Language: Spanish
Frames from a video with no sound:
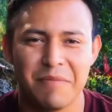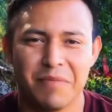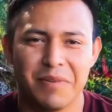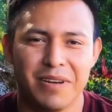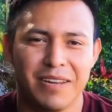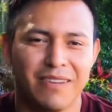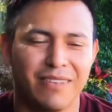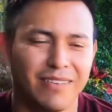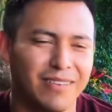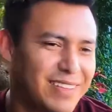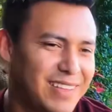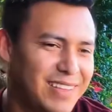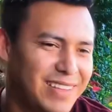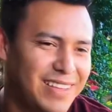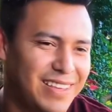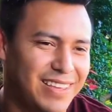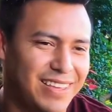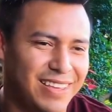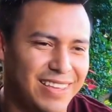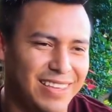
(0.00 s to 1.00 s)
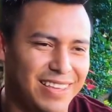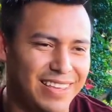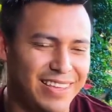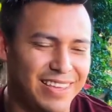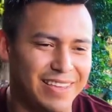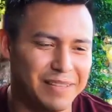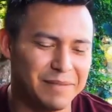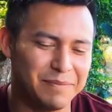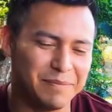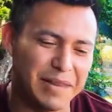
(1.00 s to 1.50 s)
Bueno,
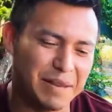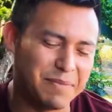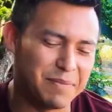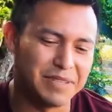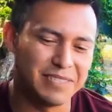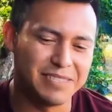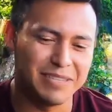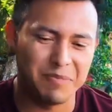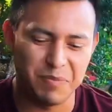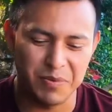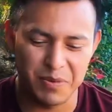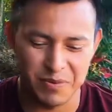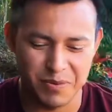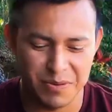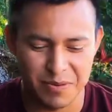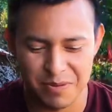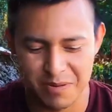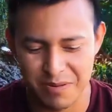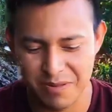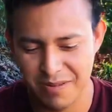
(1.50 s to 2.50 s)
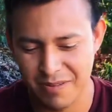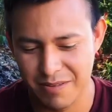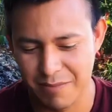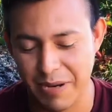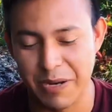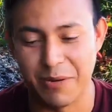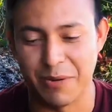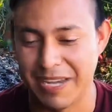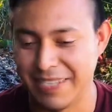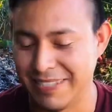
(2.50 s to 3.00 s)
eh, al principio,
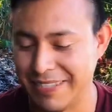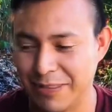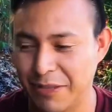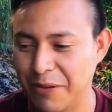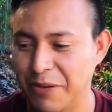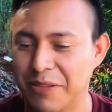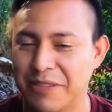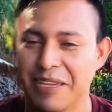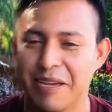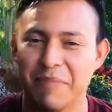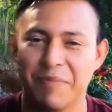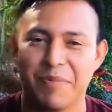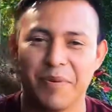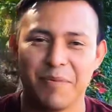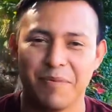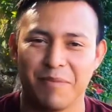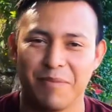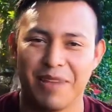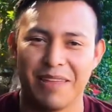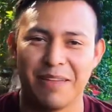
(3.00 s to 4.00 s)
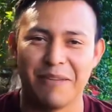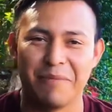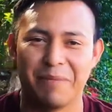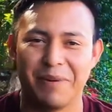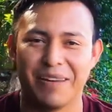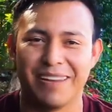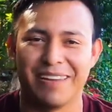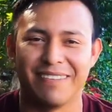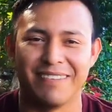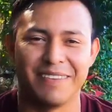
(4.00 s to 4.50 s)
bueno, casi todo el tiempo me ha dado
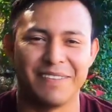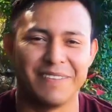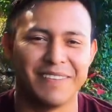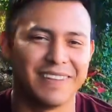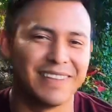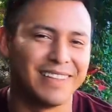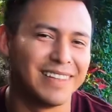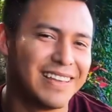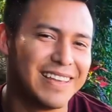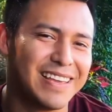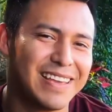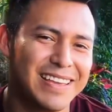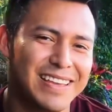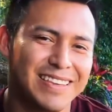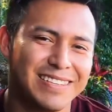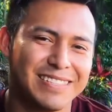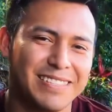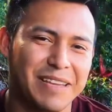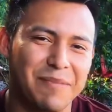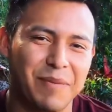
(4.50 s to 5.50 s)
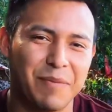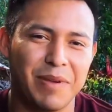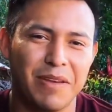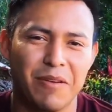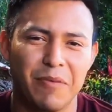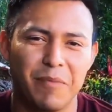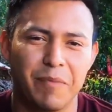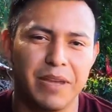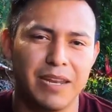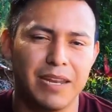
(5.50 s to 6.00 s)
pena, siempre me ha
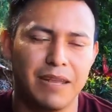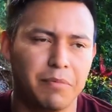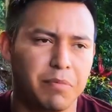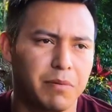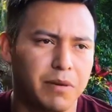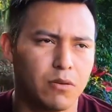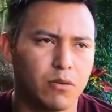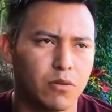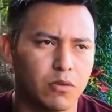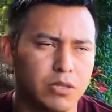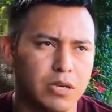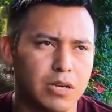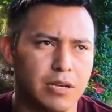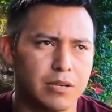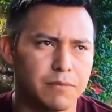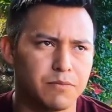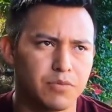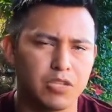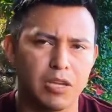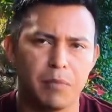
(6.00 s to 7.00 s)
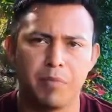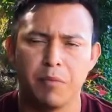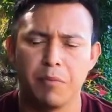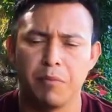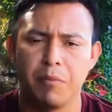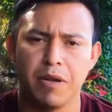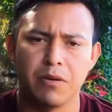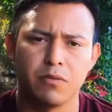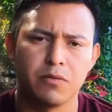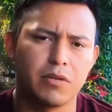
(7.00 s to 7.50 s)
dado pena, pero o sea, siempre
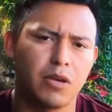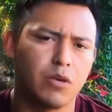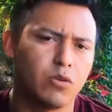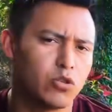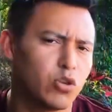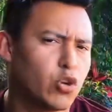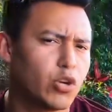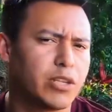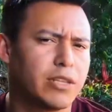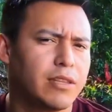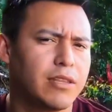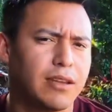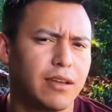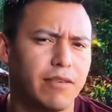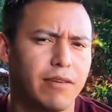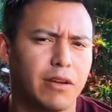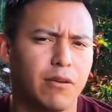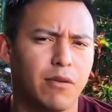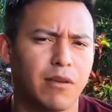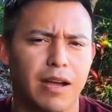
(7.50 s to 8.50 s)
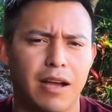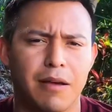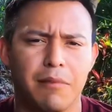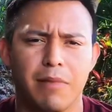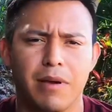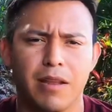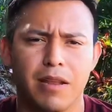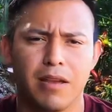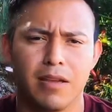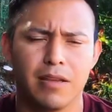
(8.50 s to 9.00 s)
me ha gustado todo lo que tiene que ver con
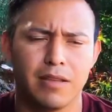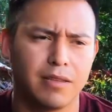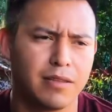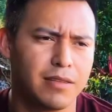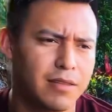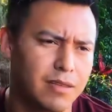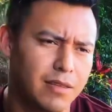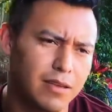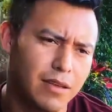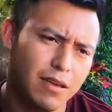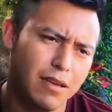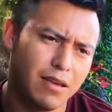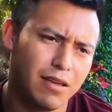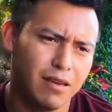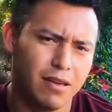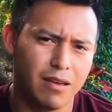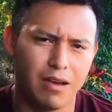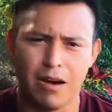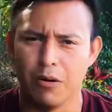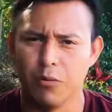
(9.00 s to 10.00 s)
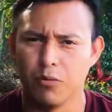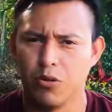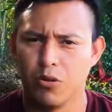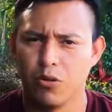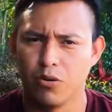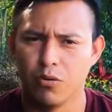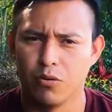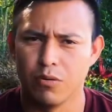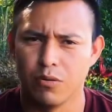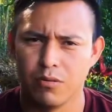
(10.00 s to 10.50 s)
cámaras,
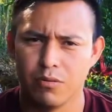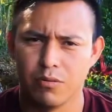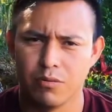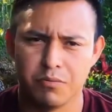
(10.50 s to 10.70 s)
audio,